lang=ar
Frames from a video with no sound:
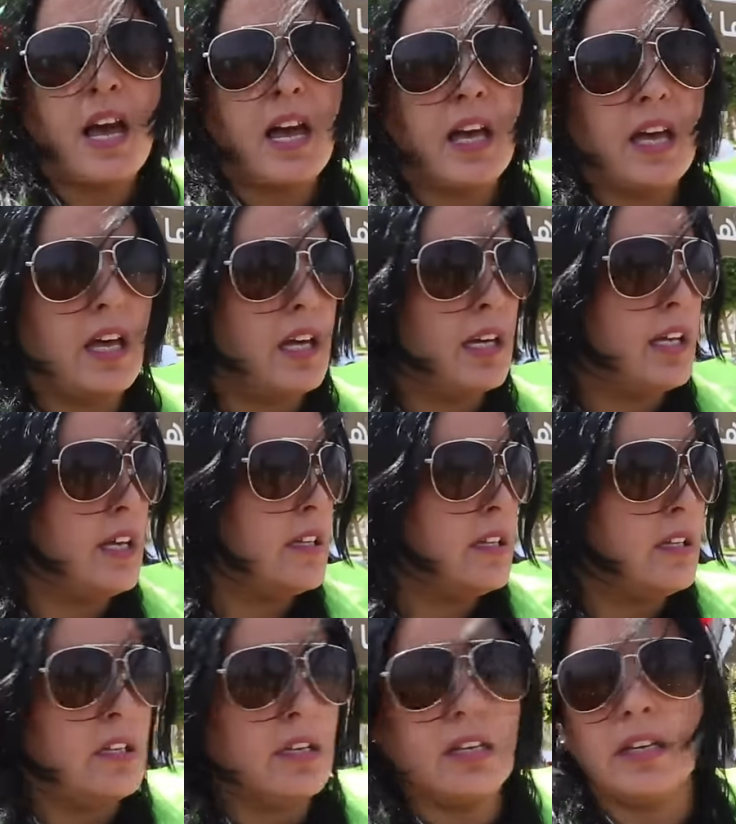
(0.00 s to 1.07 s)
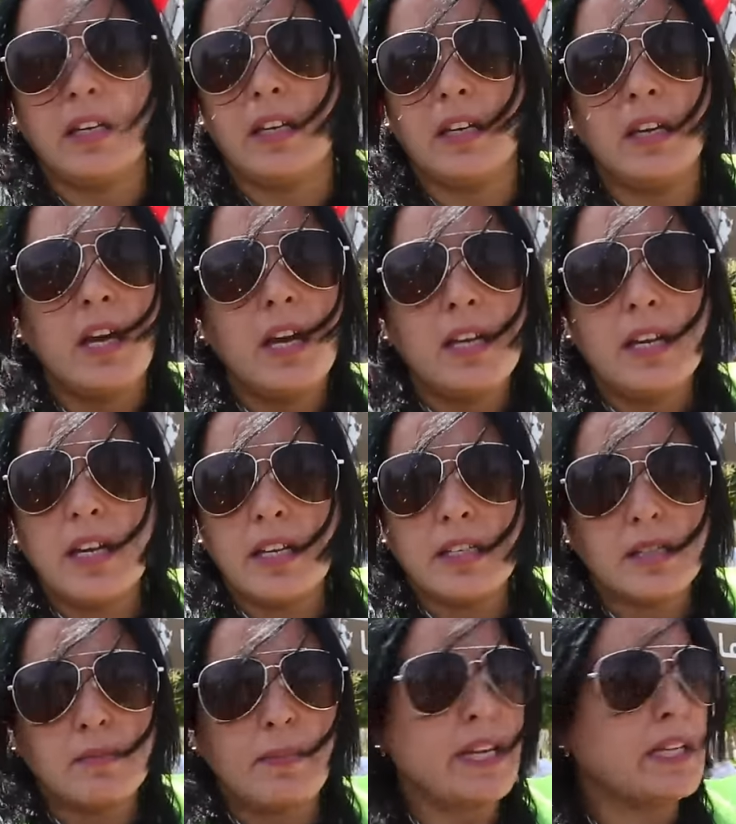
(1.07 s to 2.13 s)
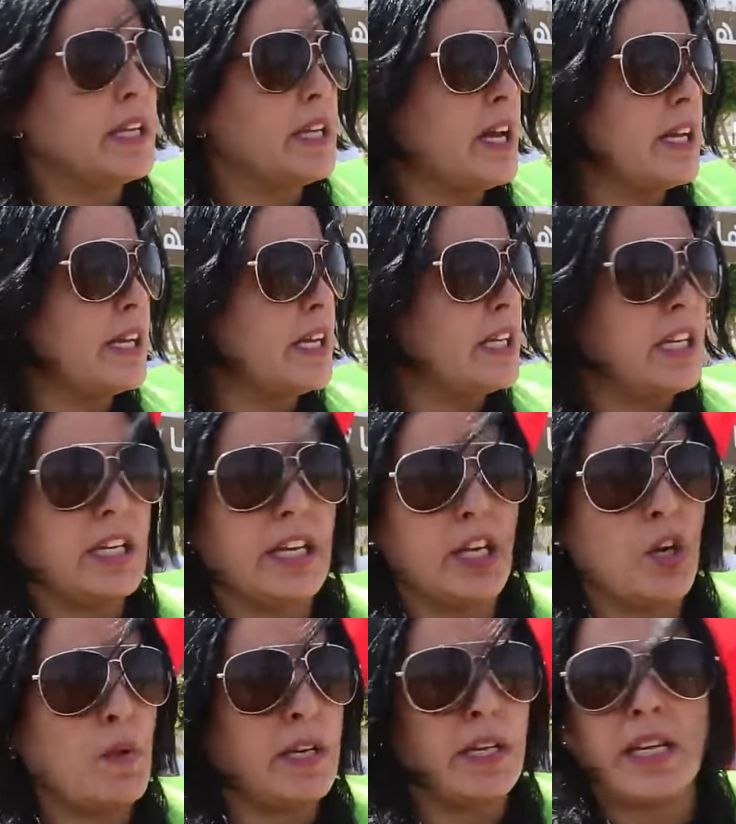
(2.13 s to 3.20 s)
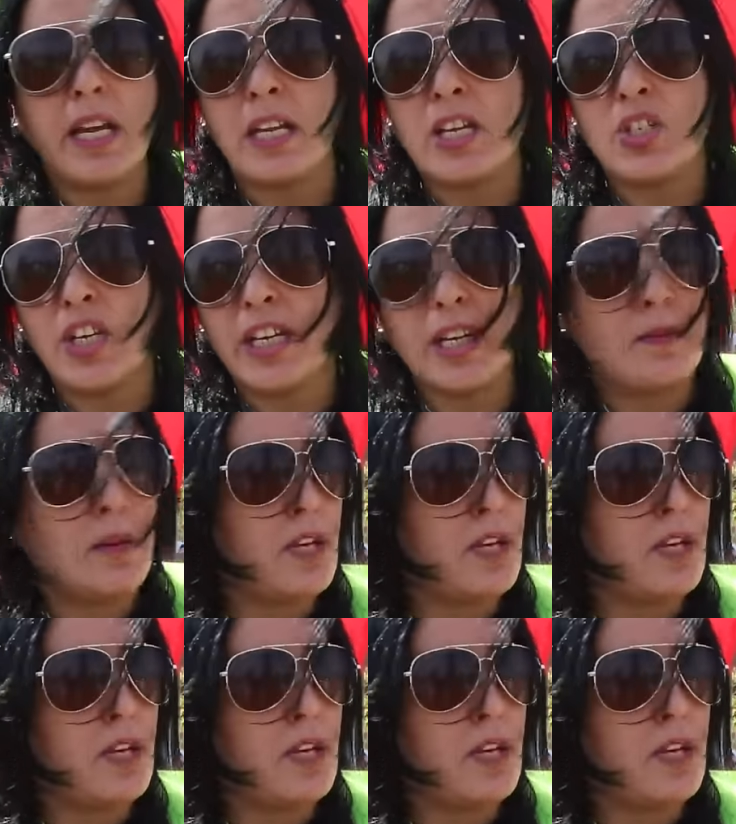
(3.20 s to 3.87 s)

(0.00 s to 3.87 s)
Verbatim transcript: آه، آه، آه، اسبانيا كاينين الاخوان يلا جايين